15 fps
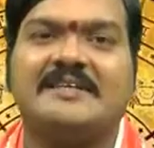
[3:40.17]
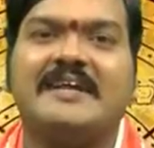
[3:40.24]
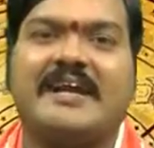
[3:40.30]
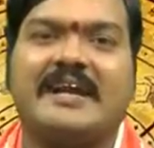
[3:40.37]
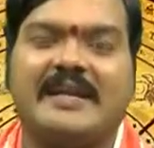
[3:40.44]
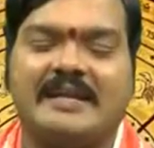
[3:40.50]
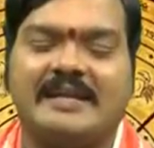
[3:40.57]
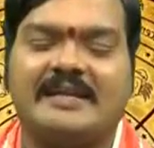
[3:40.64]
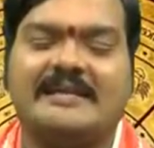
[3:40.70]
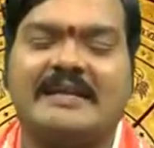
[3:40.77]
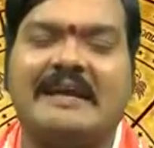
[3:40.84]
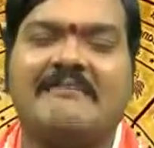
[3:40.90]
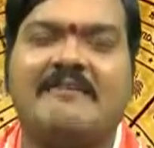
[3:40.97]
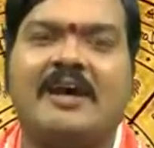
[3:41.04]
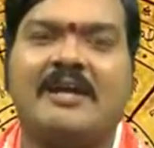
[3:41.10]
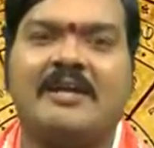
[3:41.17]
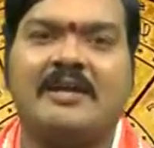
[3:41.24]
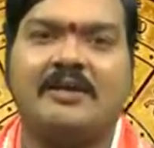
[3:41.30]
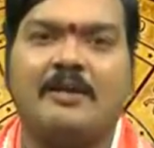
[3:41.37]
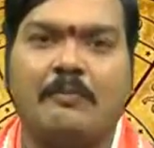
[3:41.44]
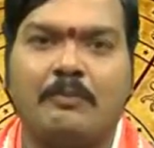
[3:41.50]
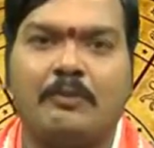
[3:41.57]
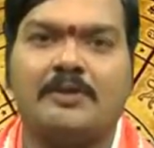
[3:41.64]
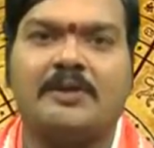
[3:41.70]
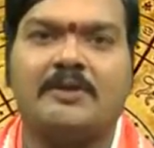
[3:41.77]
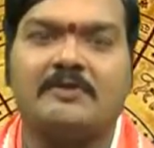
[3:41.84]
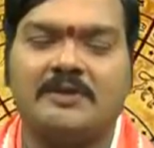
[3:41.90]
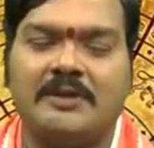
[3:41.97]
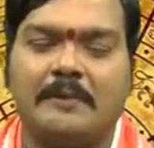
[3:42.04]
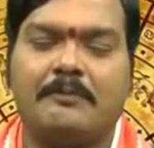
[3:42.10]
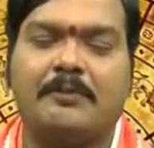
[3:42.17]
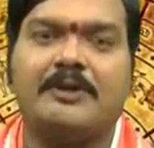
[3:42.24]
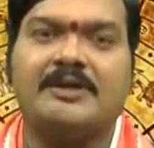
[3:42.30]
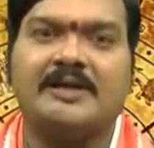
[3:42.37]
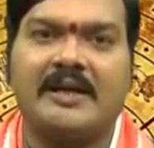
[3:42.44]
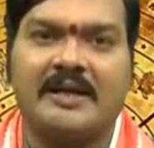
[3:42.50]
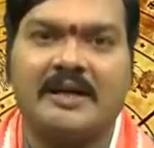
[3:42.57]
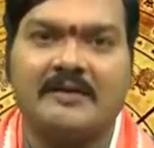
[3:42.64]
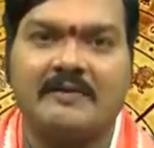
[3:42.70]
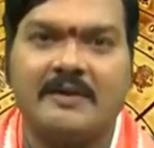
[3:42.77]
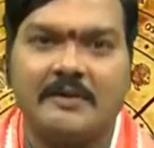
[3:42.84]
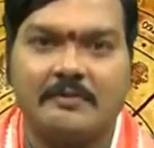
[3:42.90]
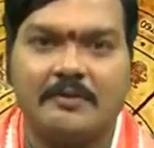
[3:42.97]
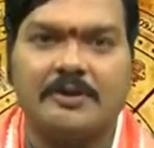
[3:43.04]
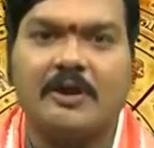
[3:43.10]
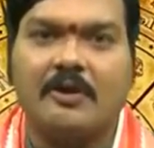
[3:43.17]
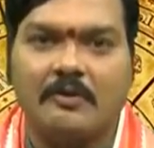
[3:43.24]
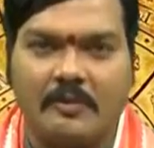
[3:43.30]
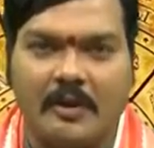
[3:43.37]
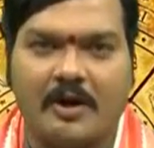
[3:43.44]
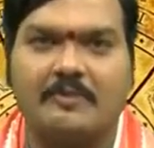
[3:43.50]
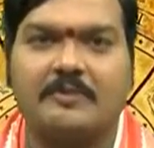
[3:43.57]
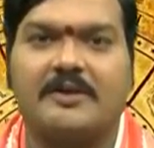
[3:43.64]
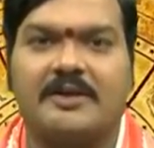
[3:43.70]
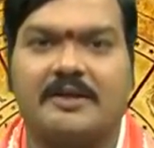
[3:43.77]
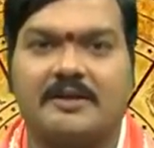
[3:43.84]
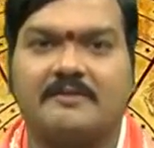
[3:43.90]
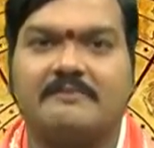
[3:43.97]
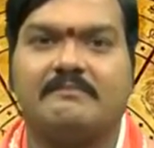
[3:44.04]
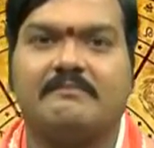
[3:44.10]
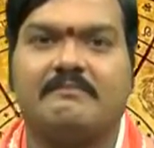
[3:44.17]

ఎక్కడైనా దేవాలయంలో పుట్ట ఉంటే పుట్ట దగ్గరికి వెళ్ళి పుట్టలో పాలు పోయాలి